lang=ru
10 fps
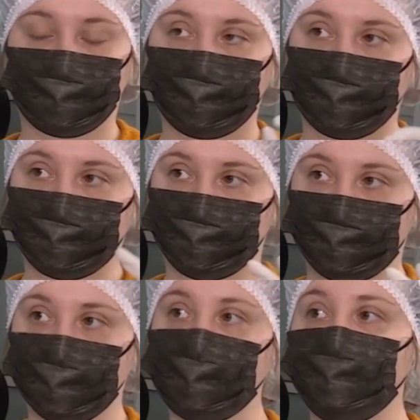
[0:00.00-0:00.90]

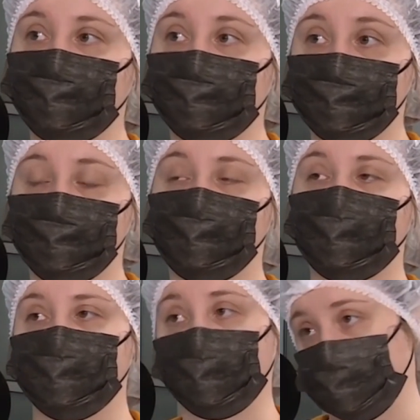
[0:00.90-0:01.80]
вырезается кружочек из
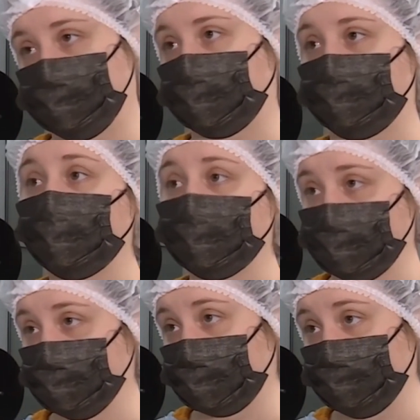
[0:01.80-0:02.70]
классической
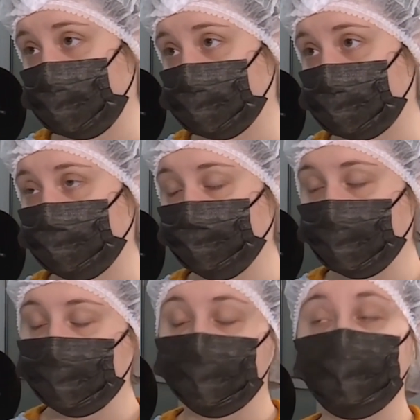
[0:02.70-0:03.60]
медицинской маски
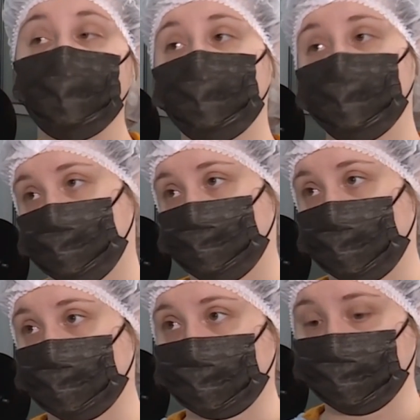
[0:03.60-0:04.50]
и нашей
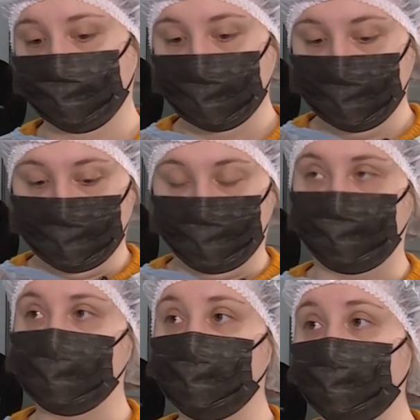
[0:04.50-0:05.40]
маски в
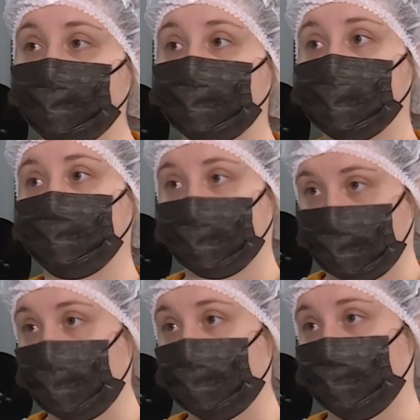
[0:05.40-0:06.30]
посев с
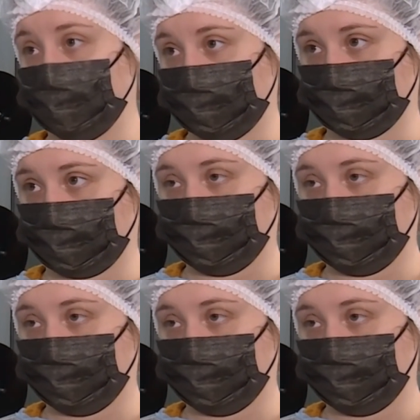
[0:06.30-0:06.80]
бактериальной культурой.